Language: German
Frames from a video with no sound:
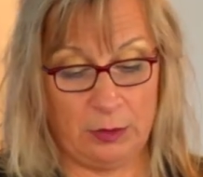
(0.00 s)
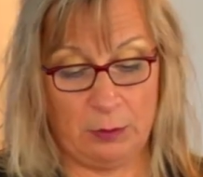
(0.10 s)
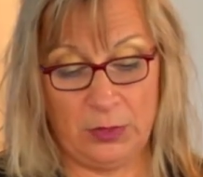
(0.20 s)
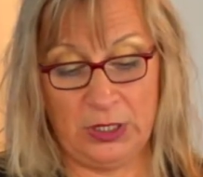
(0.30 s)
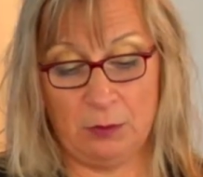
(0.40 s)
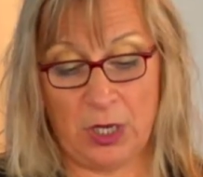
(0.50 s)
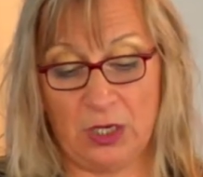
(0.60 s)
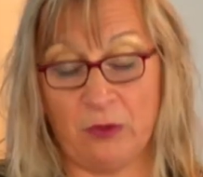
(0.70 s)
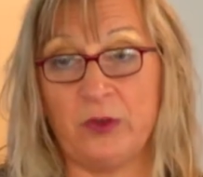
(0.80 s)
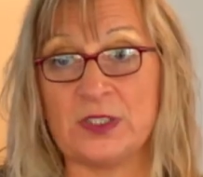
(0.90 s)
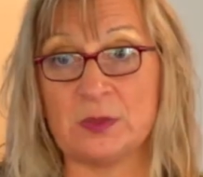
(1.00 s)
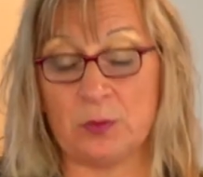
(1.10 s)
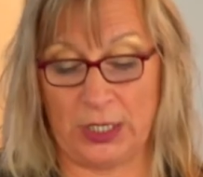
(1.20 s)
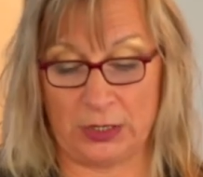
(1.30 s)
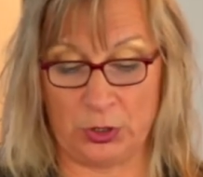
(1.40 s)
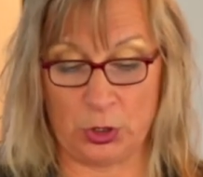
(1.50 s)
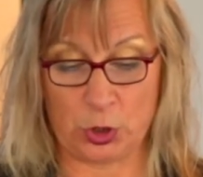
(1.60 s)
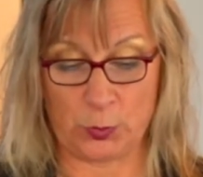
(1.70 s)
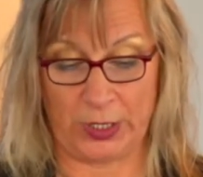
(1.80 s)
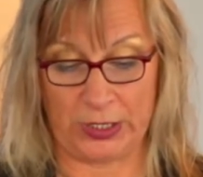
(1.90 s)
Minimaler
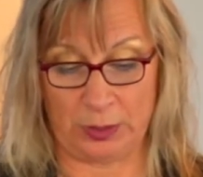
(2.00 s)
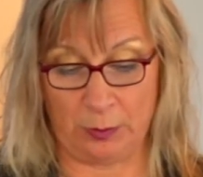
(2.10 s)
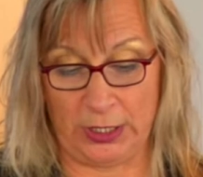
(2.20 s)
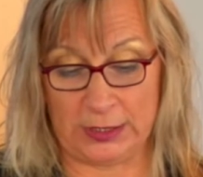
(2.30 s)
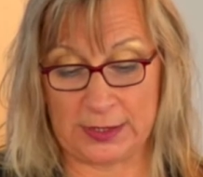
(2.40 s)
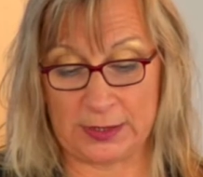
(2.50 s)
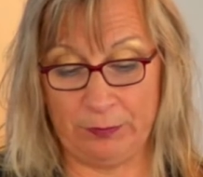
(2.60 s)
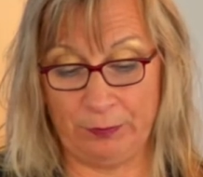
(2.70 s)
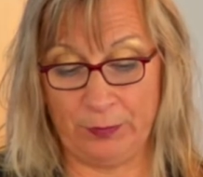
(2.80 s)
Festplattenspeicherplatz.